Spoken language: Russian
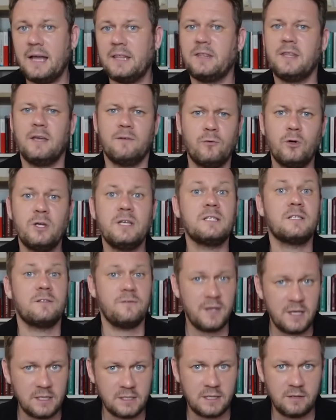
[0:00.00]
одного
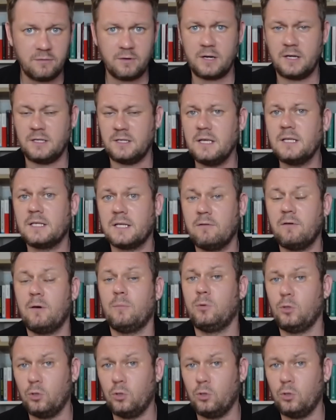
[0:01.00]
известного российского